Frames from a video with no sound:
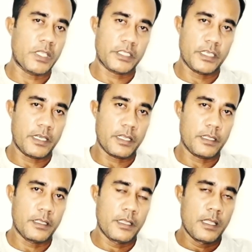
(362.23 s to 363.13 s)
পাচ্ছেন না
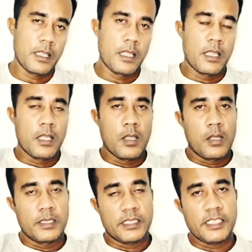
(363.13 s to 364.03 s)

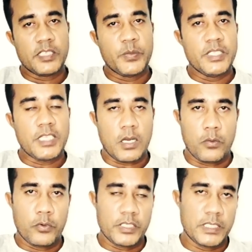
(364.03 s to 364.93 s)
সিক্স পি যারা
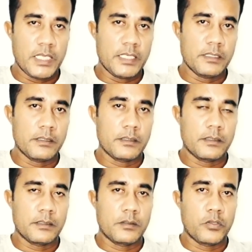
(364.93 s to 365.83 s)
করেছিলেন
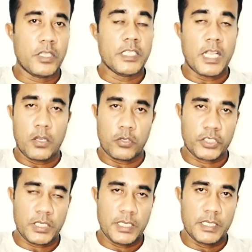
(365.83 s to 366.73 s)
দুই
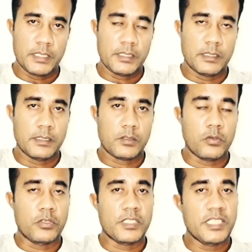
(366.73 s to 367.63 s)
সালে তো
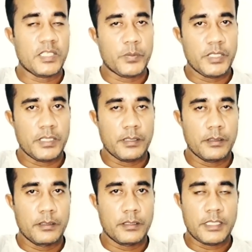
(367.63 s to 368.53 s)
সিক্স পি
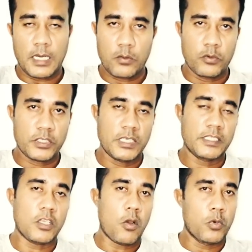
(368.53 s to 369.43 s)
যারা করেছিলেন
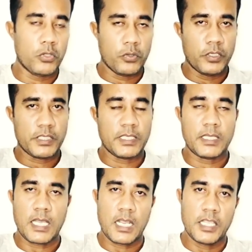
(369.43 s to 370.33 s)
যারা অবৈধ হয়েছেন
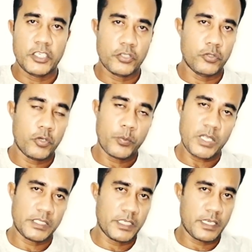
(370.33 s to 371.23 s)
তারা এই সুযোগ
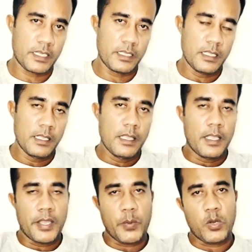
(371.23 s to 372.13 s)
পাচ্ছেন না
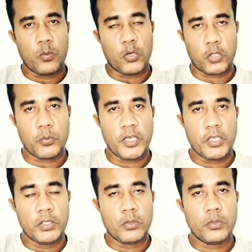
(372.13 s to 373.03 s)
এবং বর্তমানে
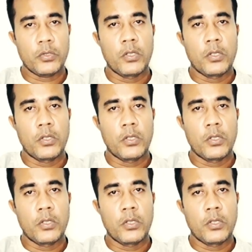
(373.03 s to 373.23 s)
কিন্তু